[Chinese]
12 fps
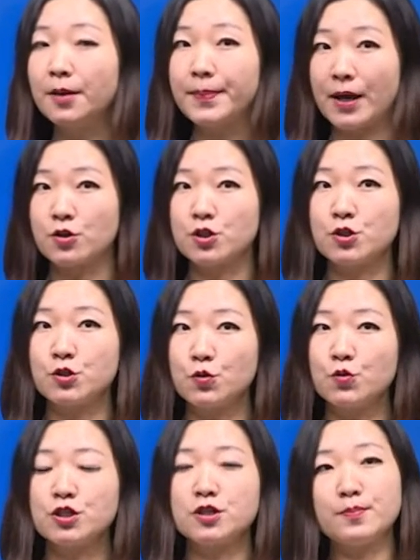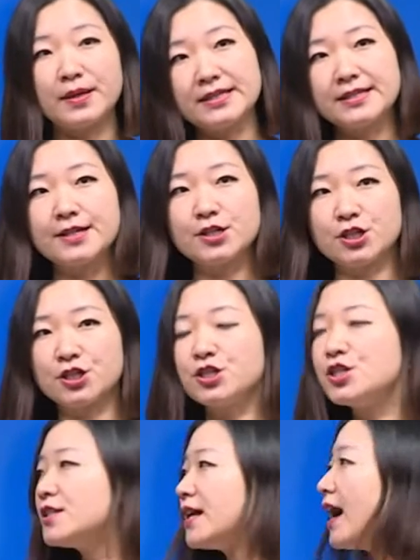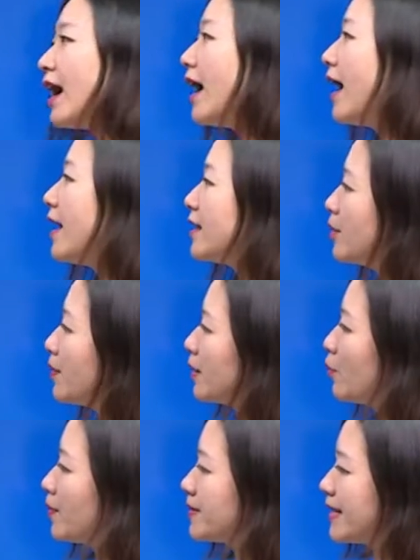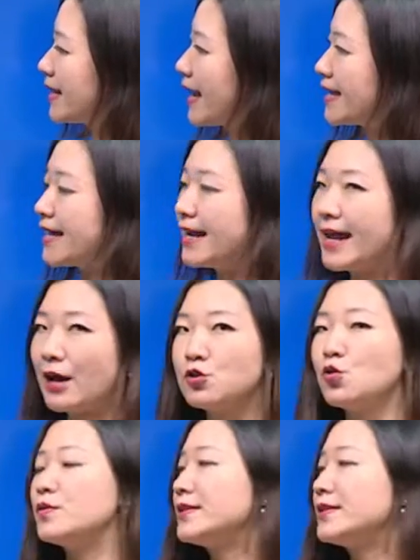表示修饰名词的实质呢？那么呢，我们先看一下两种